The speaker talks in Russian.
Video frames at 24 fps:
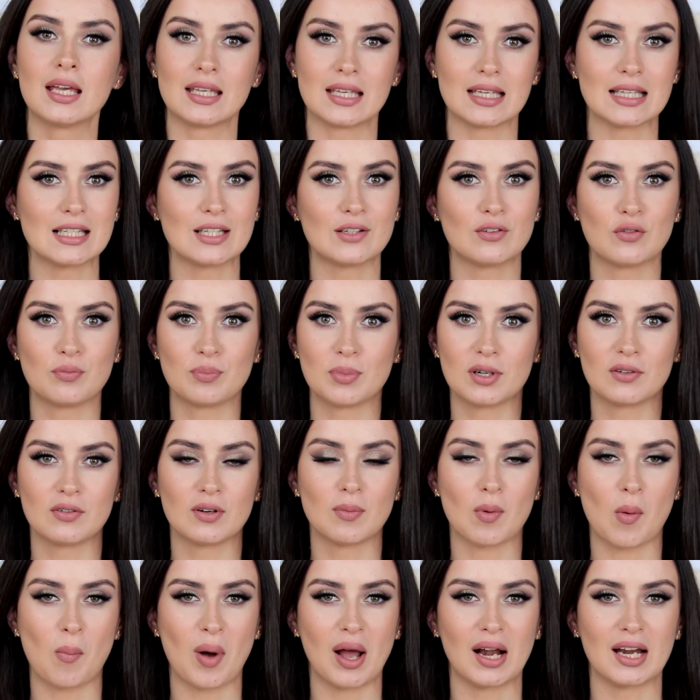Если вы
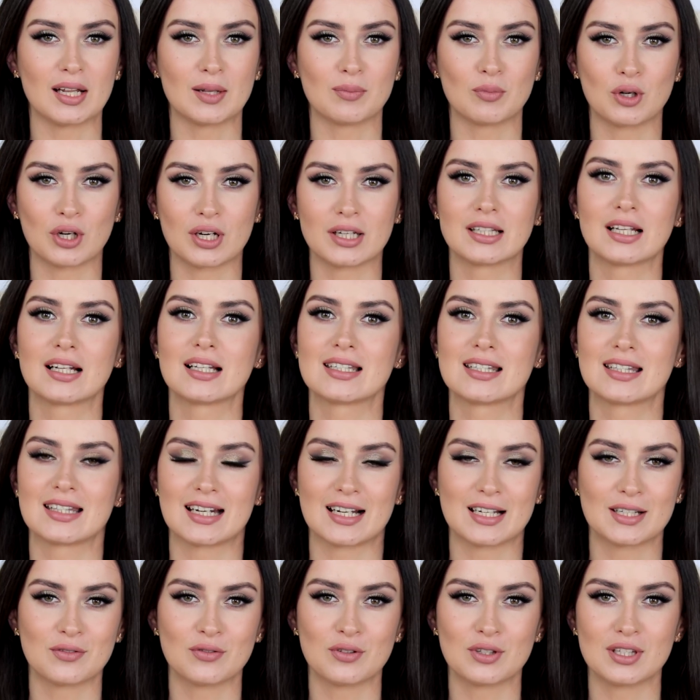впервые попали на мой канал,
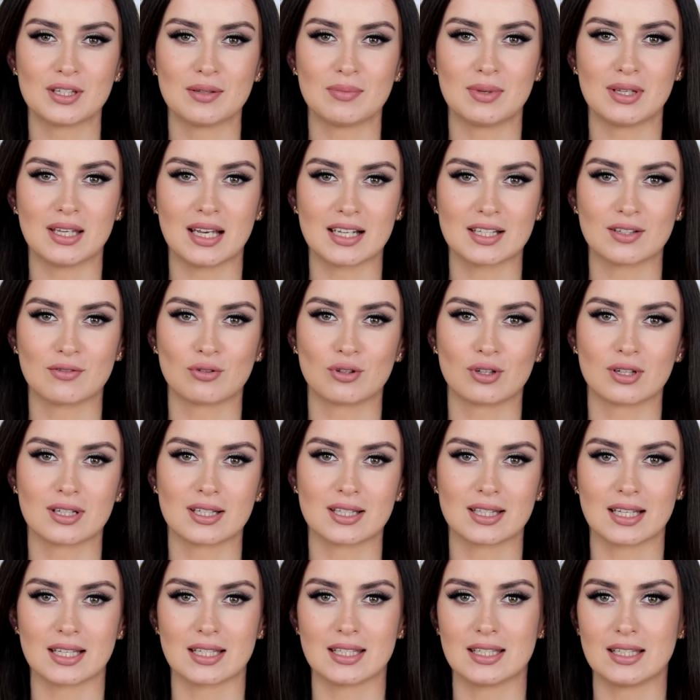здравствуйте, меня зовут
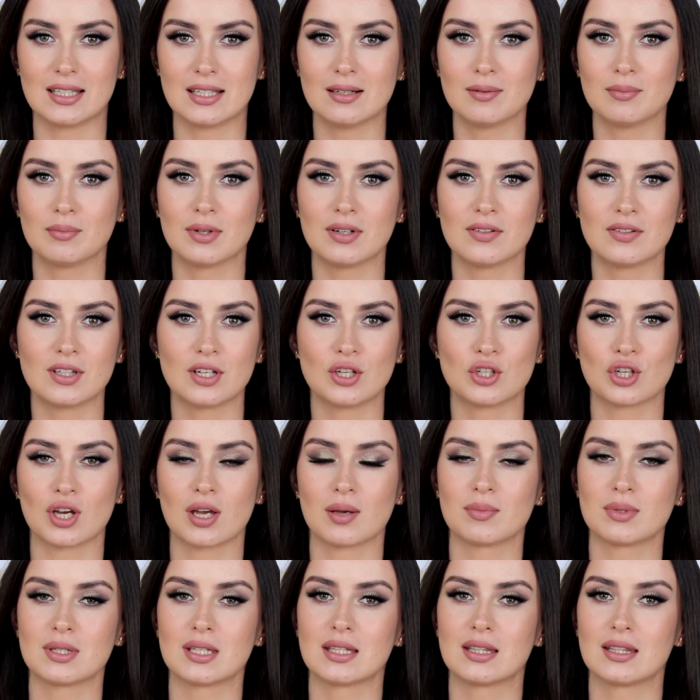Анастасия. Мы
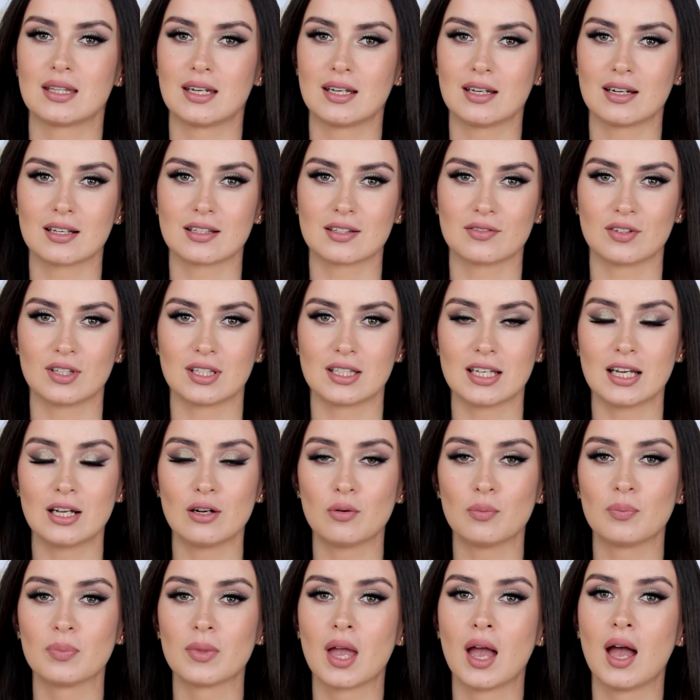встречаемся три раза в
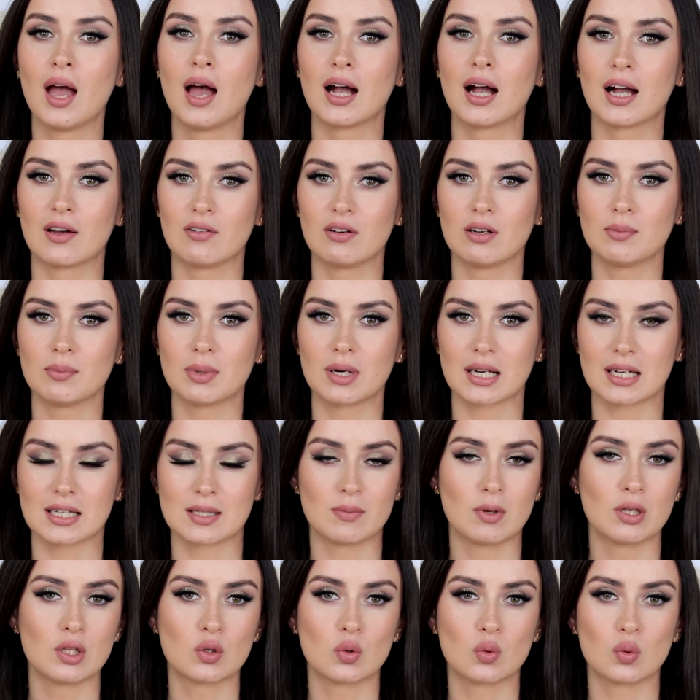неделю Говорим про
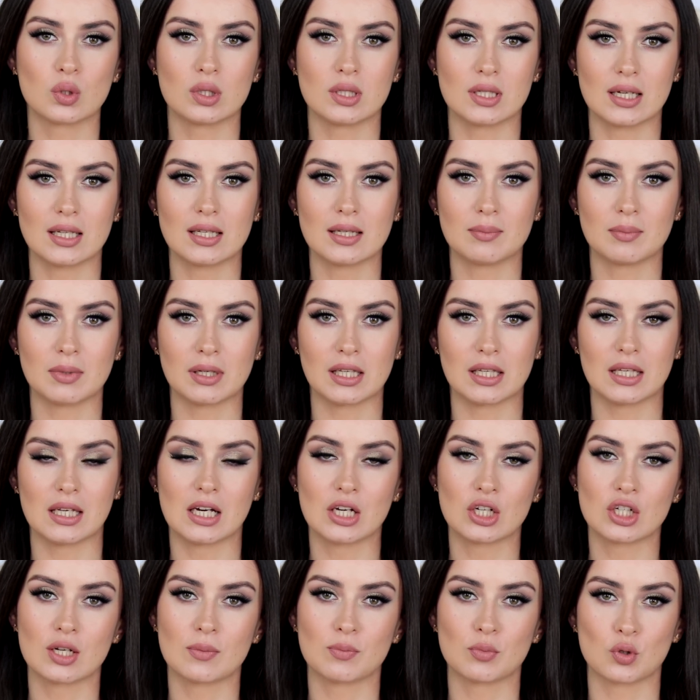косметику, делаем
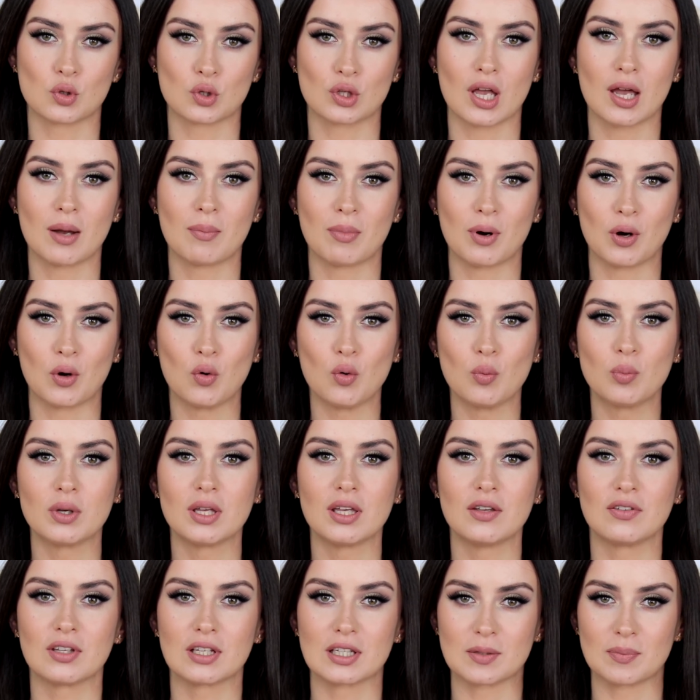макияжи, обсуждаем
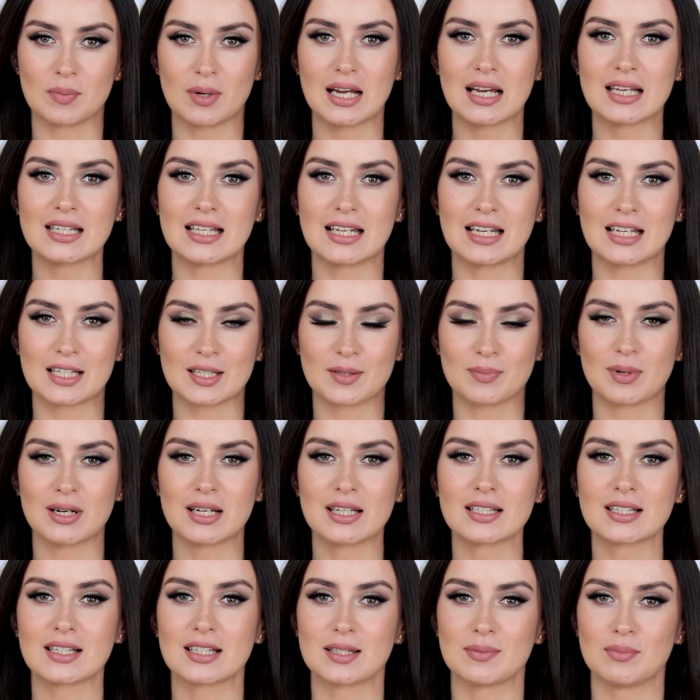покупки, фикс-прайс,
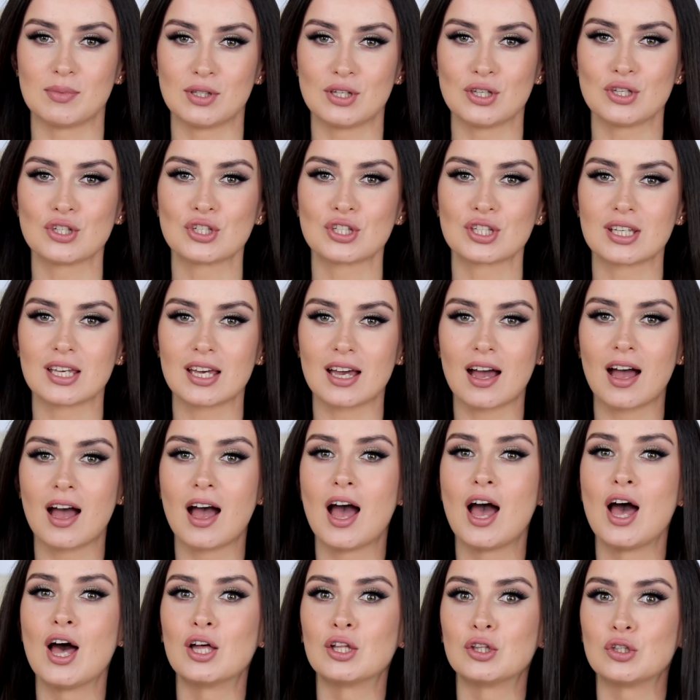экспресс косметические,
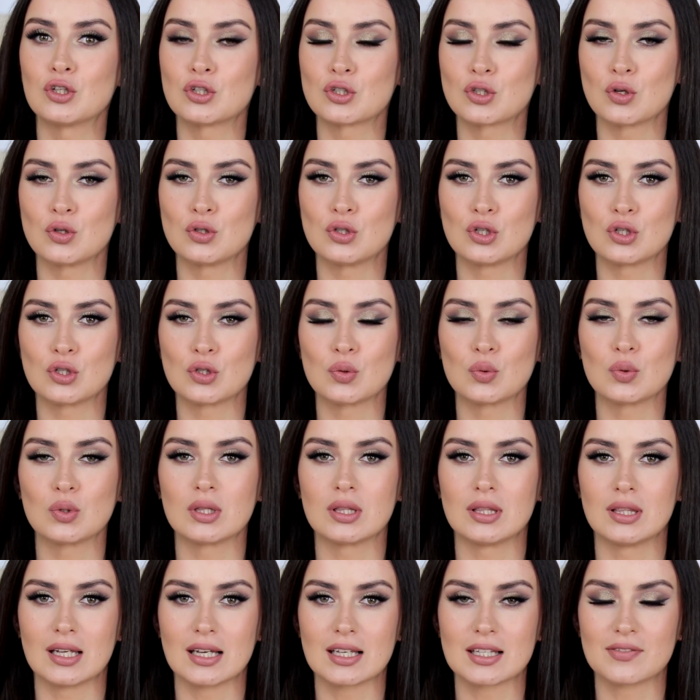то, что
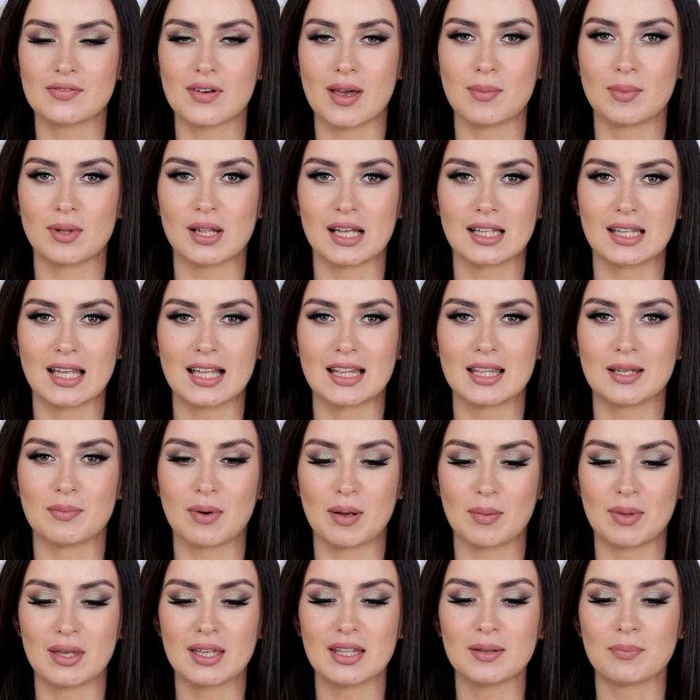интересует нас с вами на данный
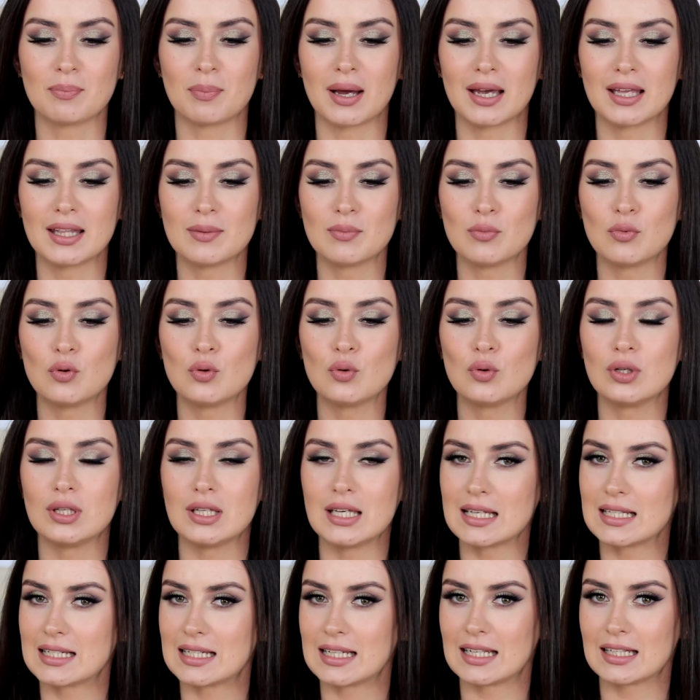момент. Поэтому,
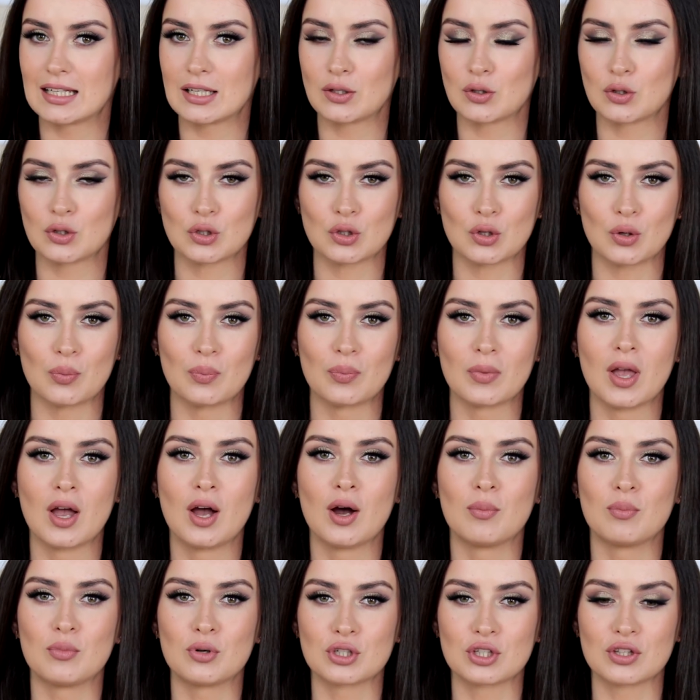если это то, что
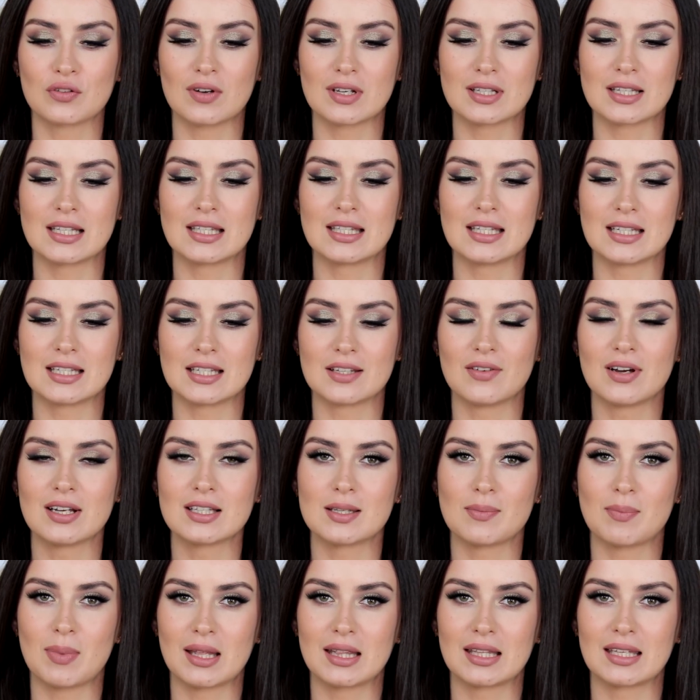может вас
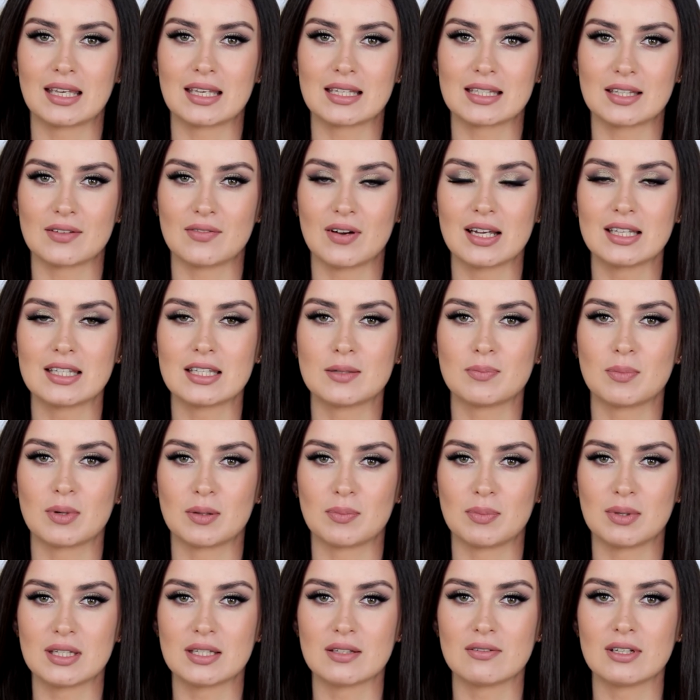интересовать, опять-таки оставайтесь,
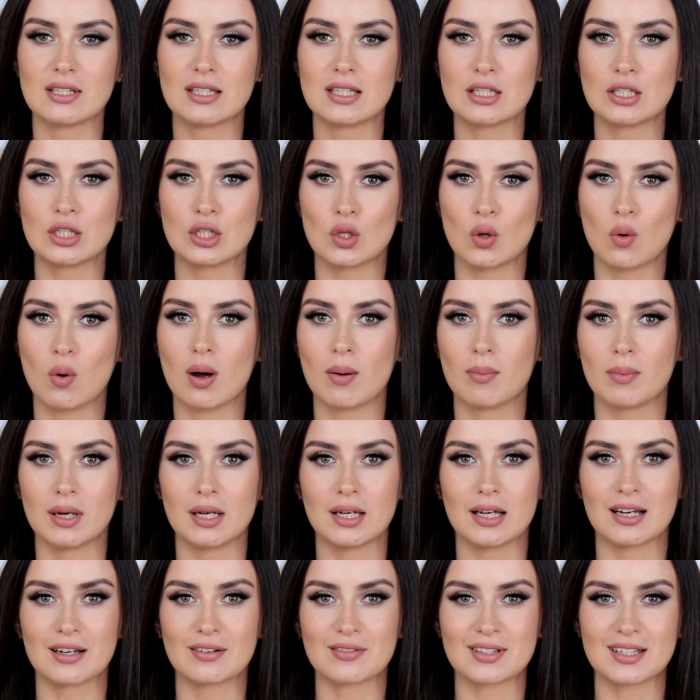подписывайтесь. Ну а
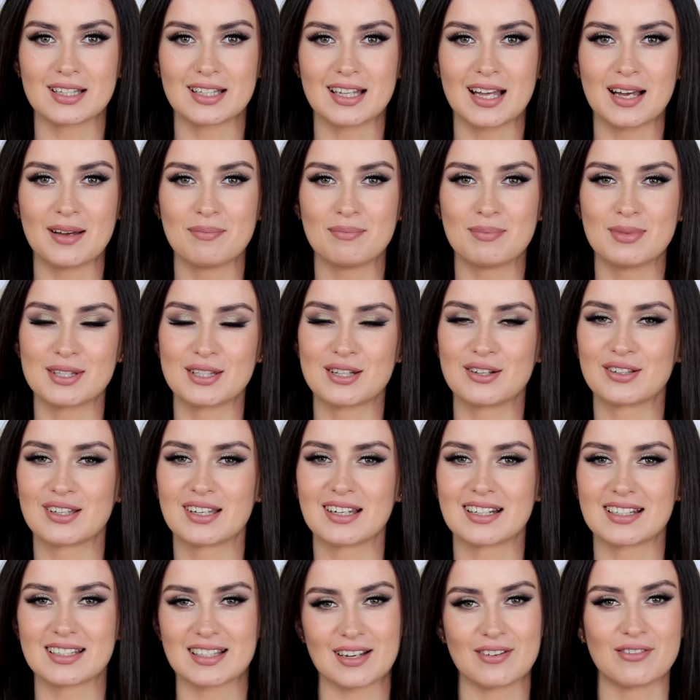мы, как всегда, без
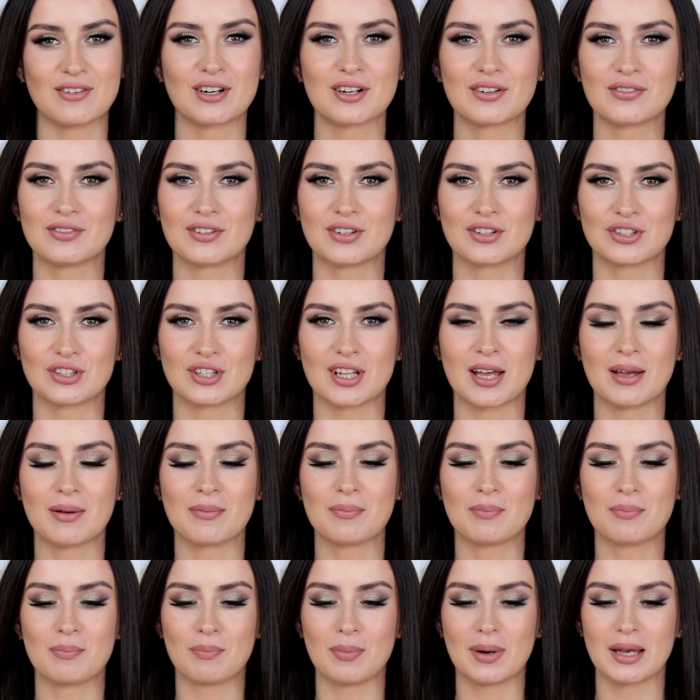долгих разговоров
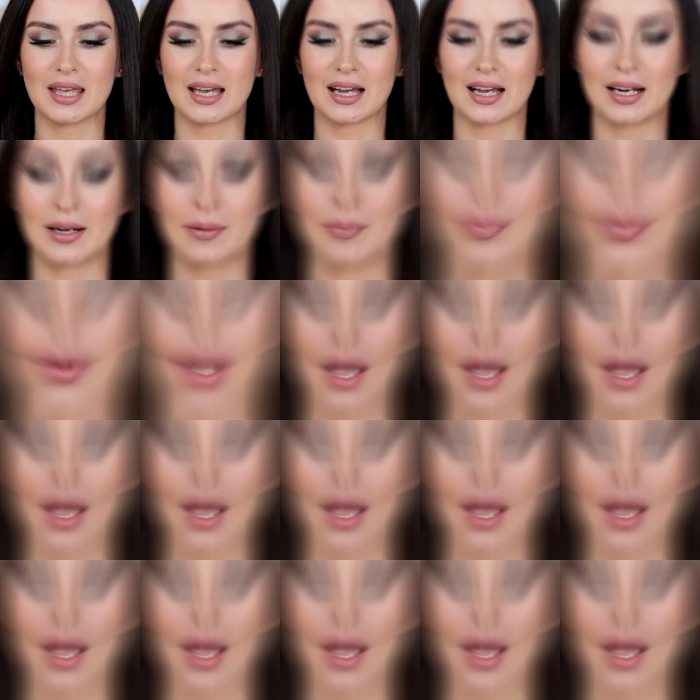начинаем. Поехали!